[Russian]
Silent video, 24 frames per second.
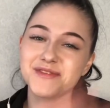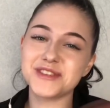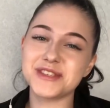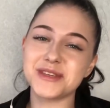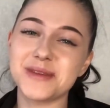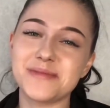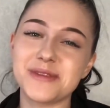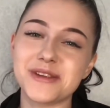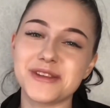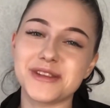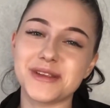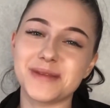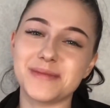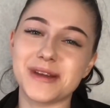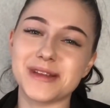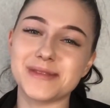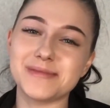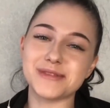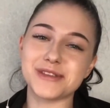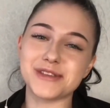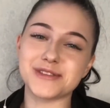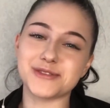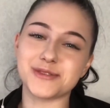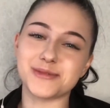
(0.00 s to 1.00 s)
Всем привет, ребят,
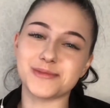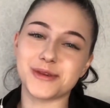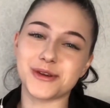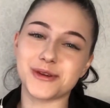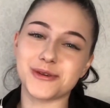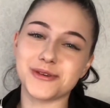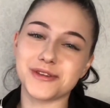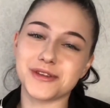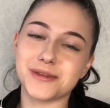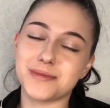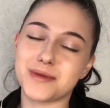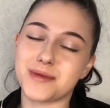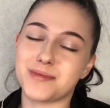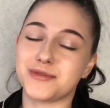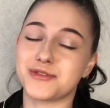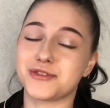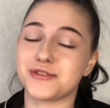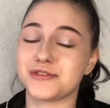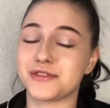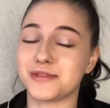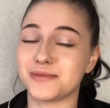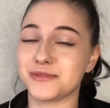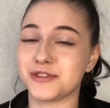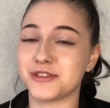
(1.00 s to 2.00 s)
меня зовут Марго, добро
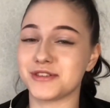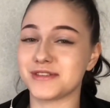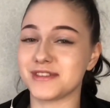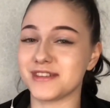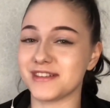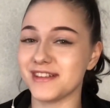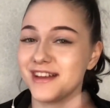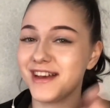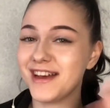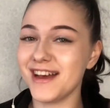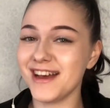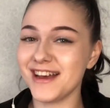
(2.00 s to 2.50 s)
пожаловать на мой канал